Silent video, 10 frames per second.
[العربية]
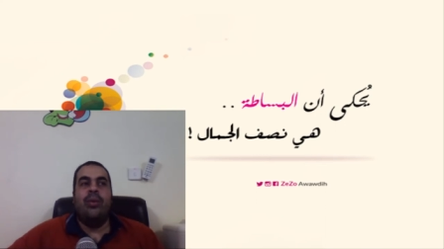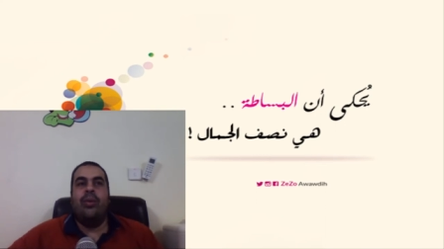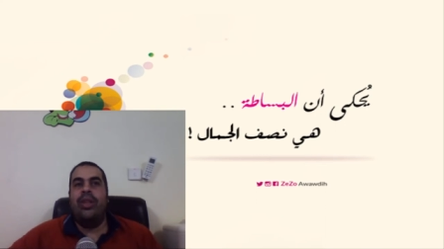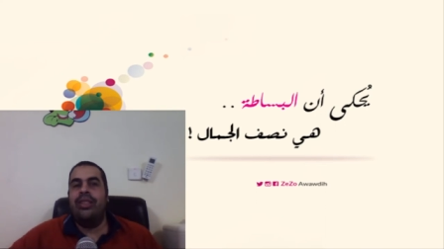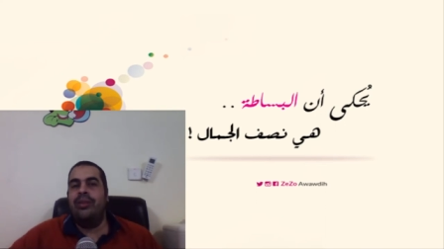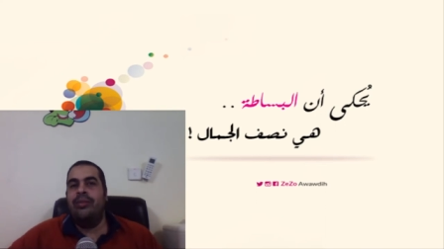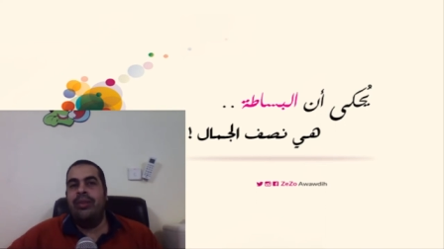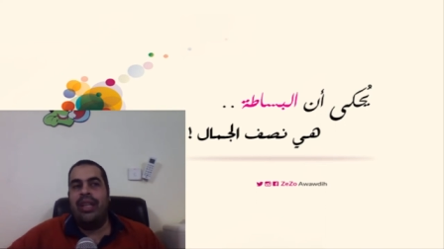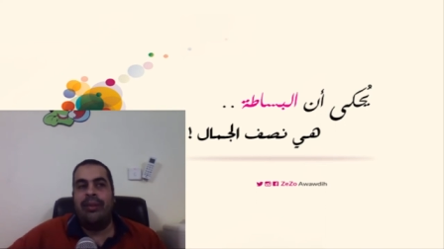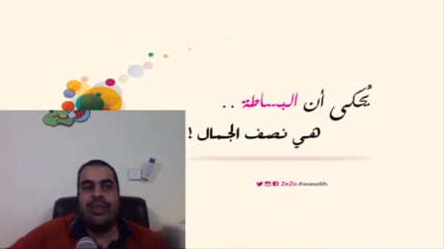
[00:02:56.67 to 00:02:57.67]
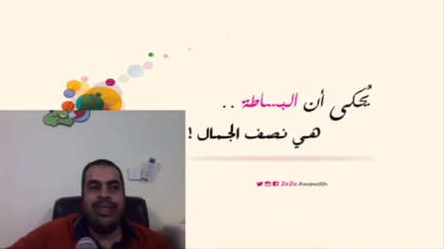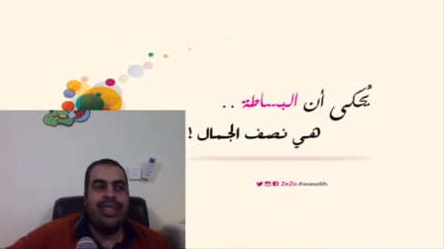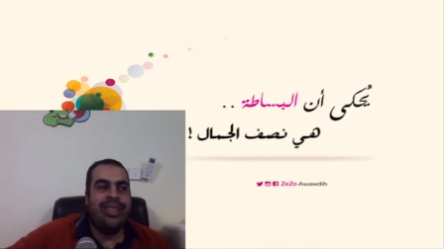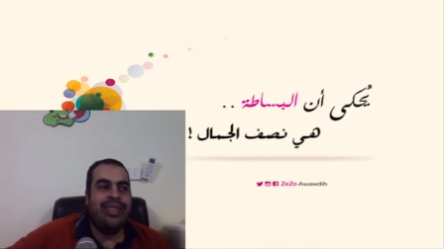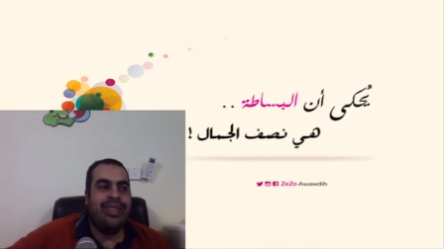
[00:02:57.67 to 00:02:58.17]
ولازم يعني مثلا
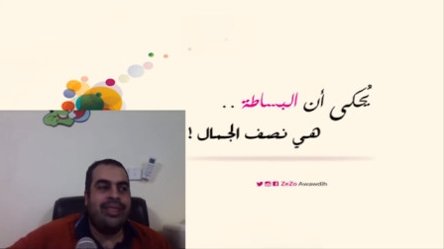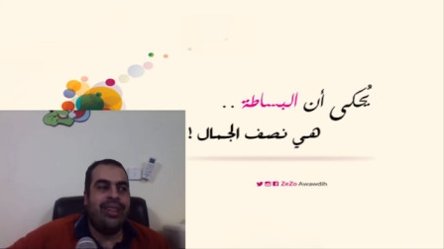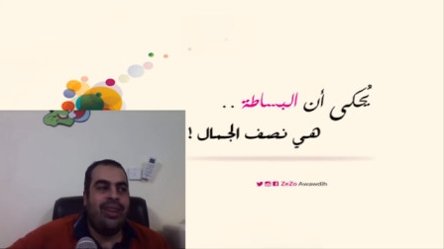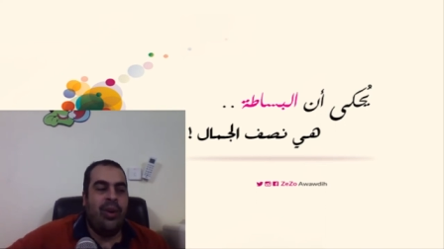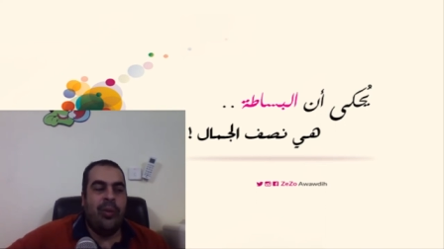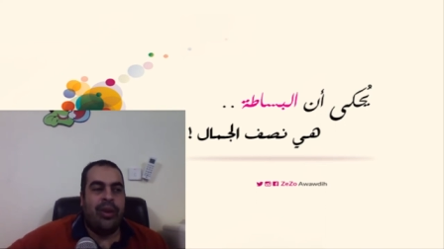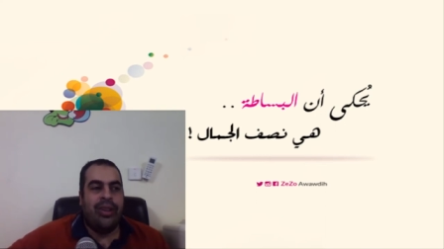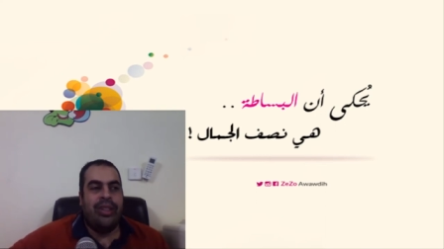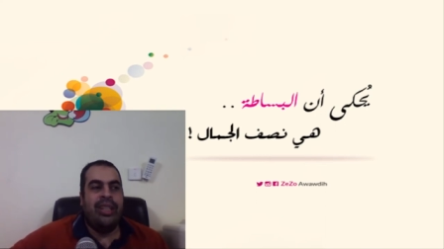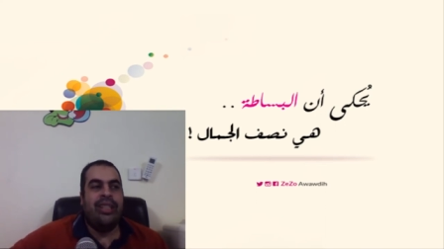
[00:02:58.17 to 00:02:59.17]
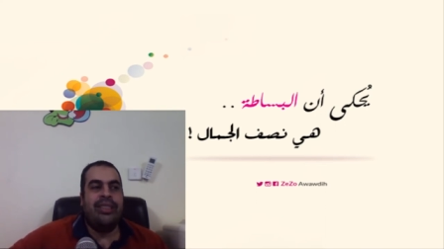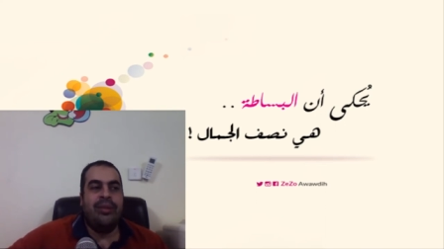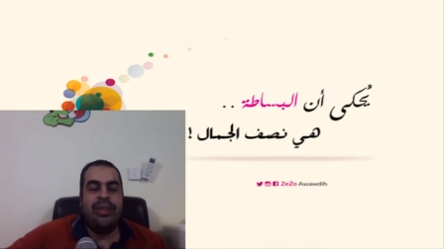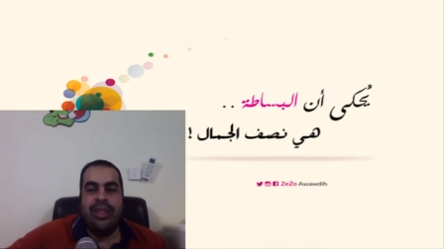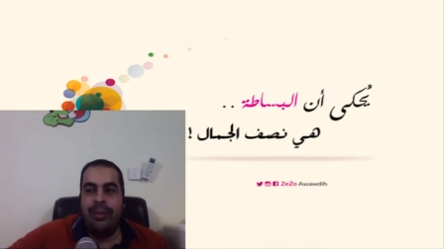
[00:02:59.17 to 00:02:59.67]
ايه انت طالع عمره
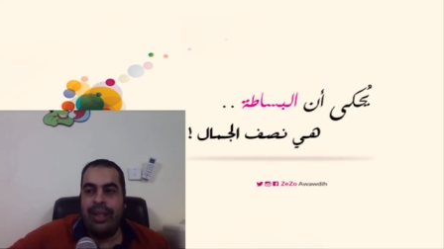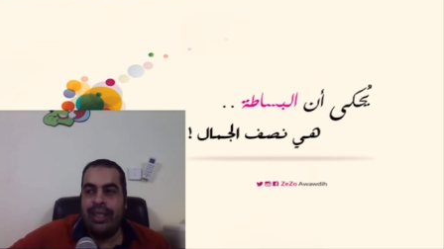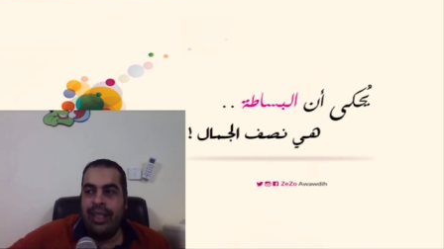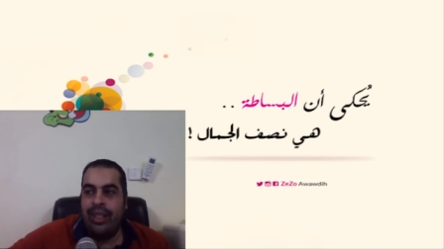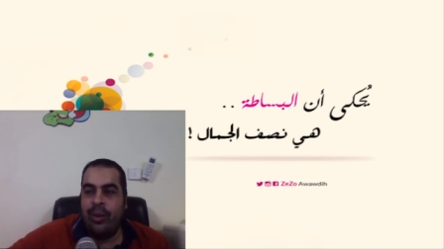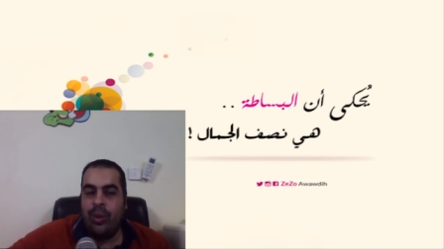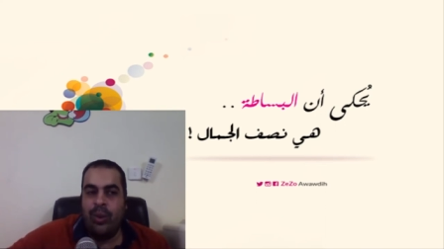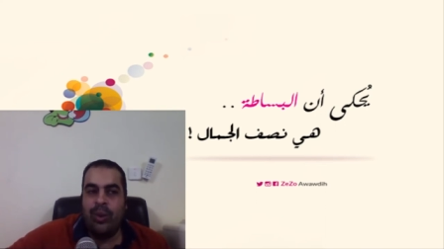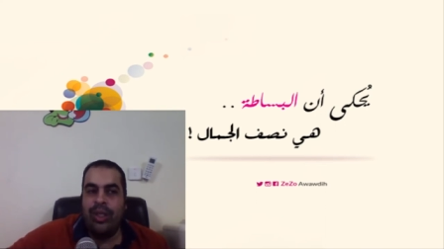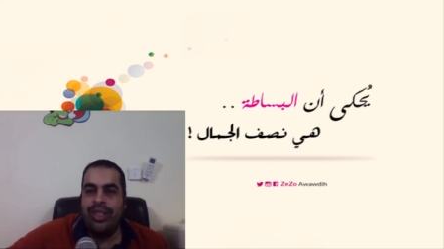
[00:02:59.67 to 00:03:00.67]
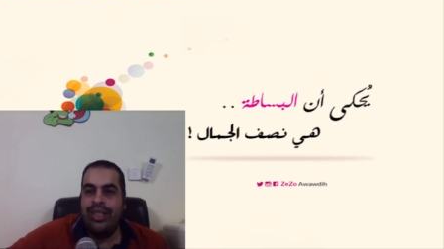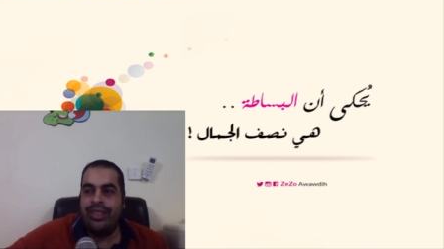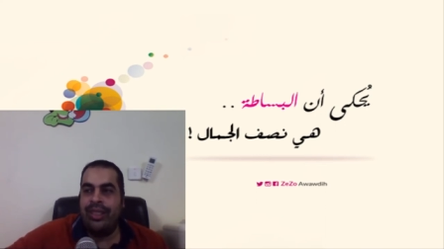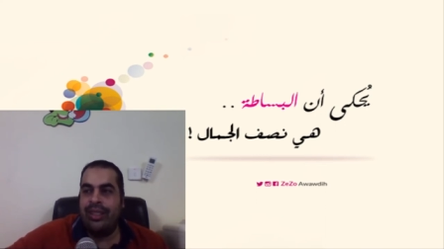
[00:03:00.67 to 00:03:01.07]
لازم تجيب هدايا لكل الناس اللي